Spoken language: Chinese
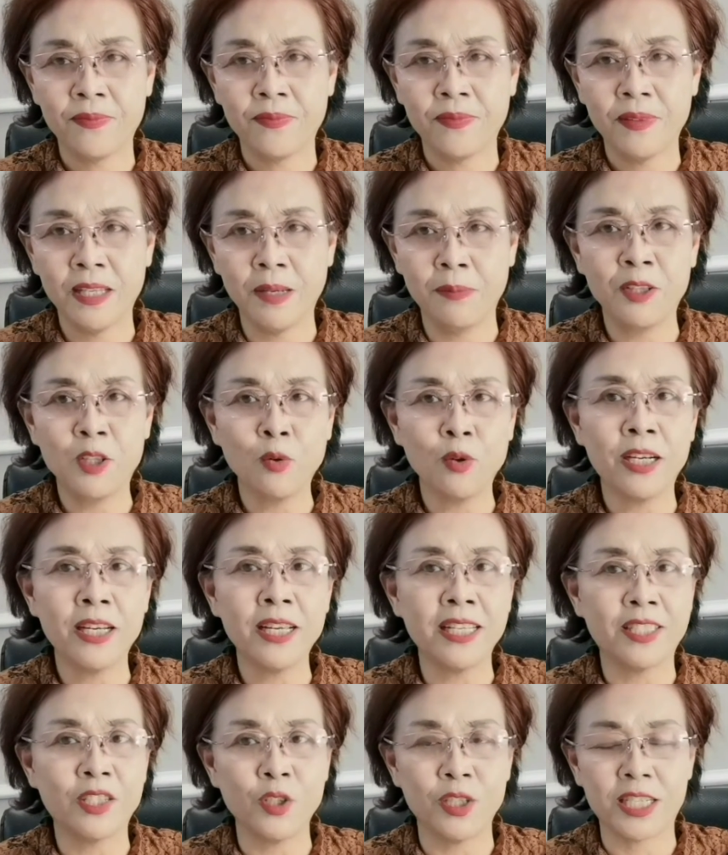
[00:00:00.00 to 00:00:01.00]
你们都可
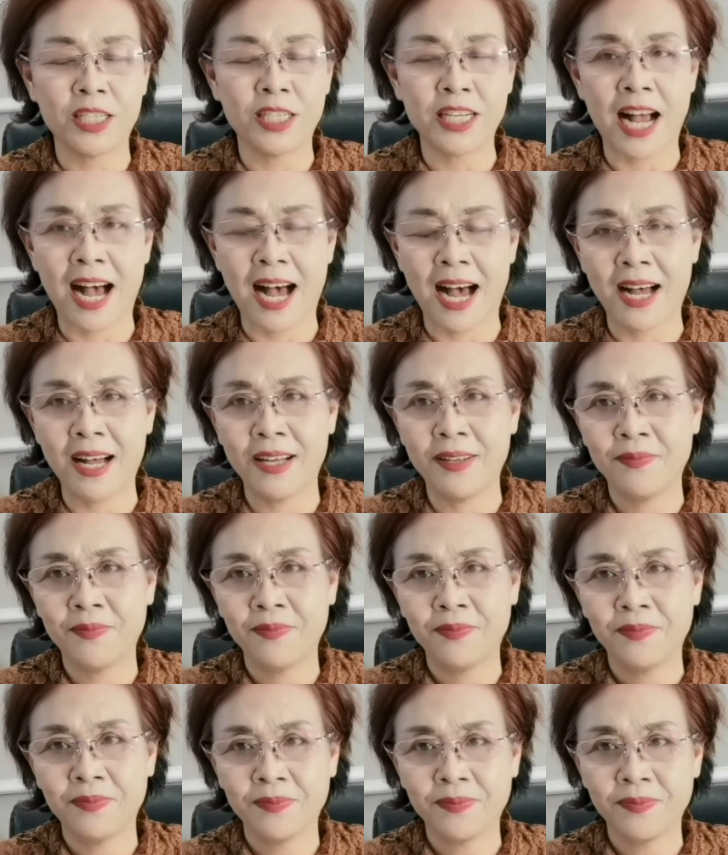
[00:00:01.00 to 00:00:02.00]
以去查，
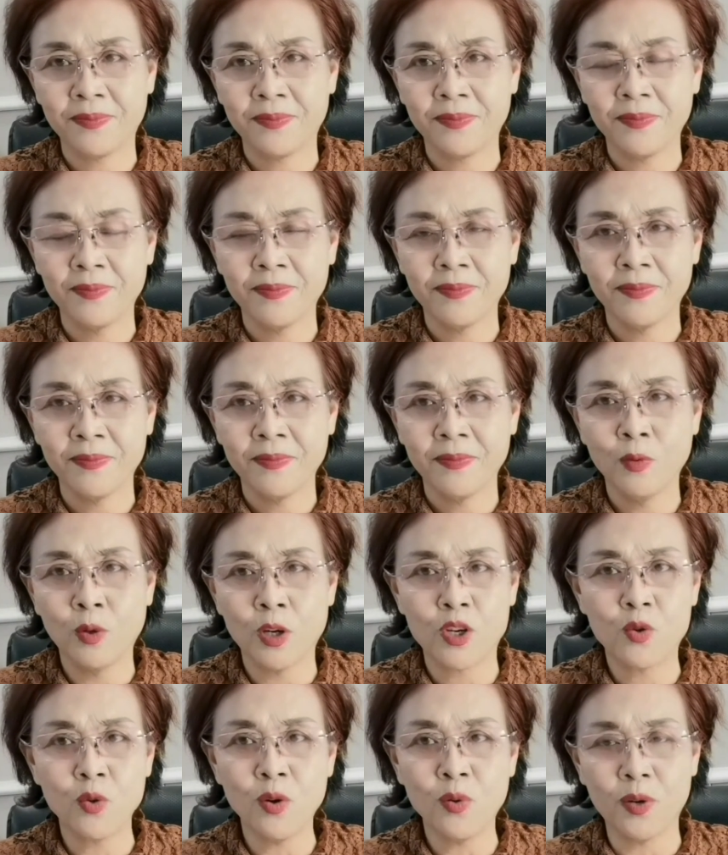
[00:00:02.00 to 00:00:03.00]
我
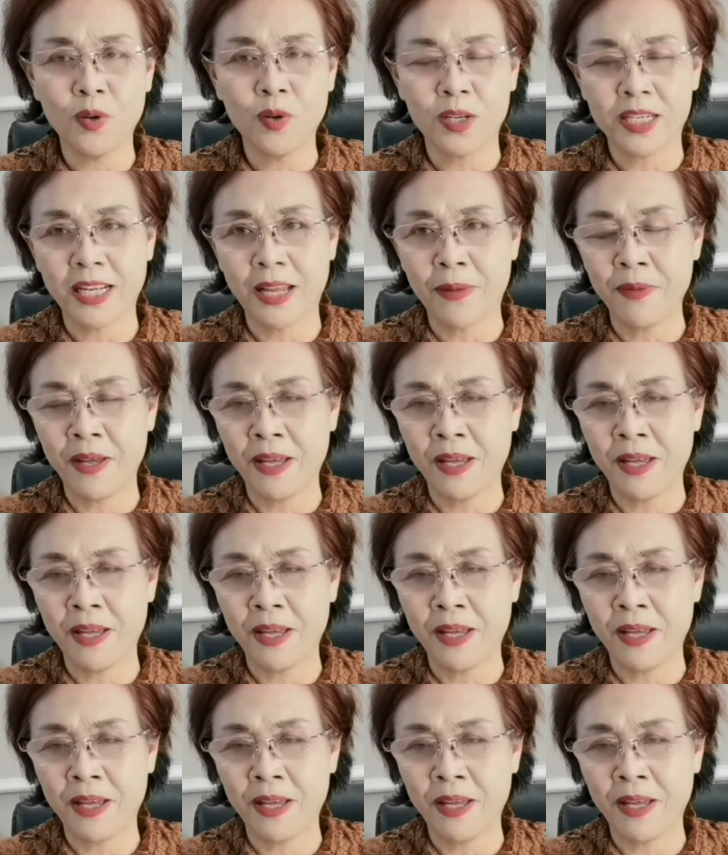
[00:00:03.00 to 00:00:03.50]
说过谁吗？